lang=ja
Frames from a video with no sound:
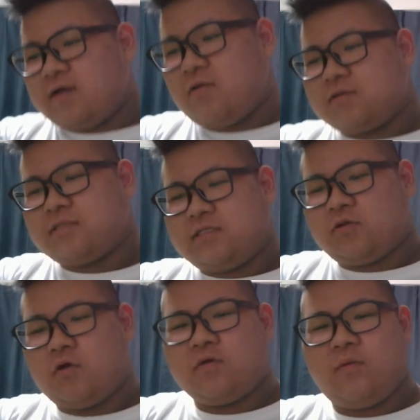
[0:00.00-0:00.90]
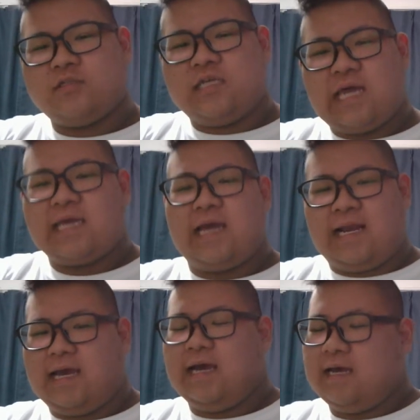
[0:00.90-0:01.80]
コールってそういうもんじゃないか
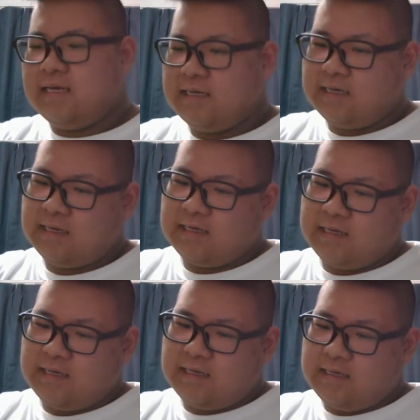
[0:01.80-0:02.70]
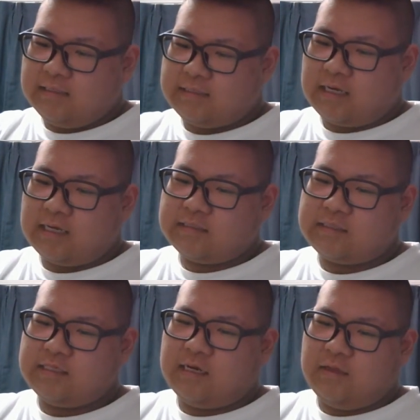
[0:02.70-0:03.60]
ら
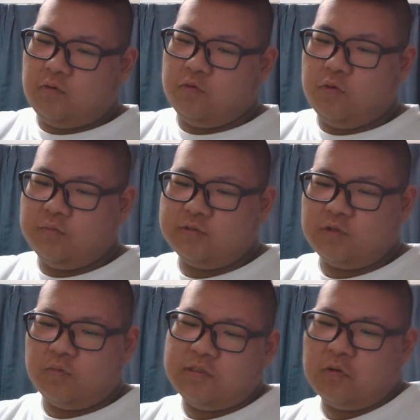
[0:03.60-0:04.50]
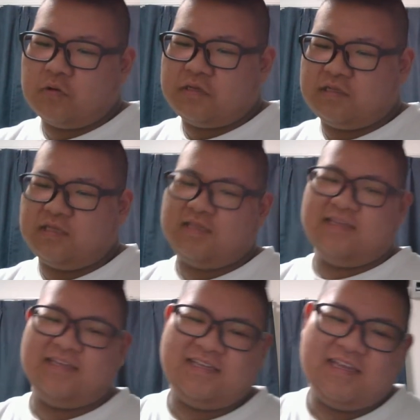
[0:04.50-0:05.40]
杯がねお飲みぞみ通りって
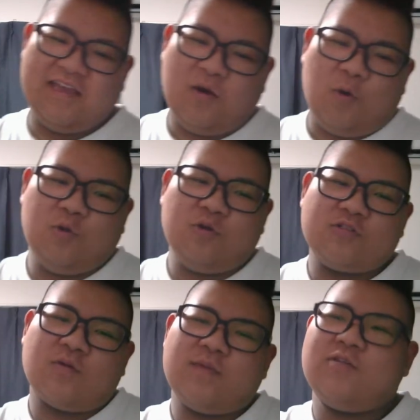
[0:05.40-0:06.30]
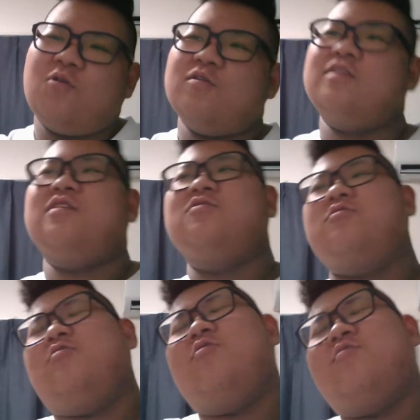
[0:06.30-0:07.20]
お望み通りってちょっとよ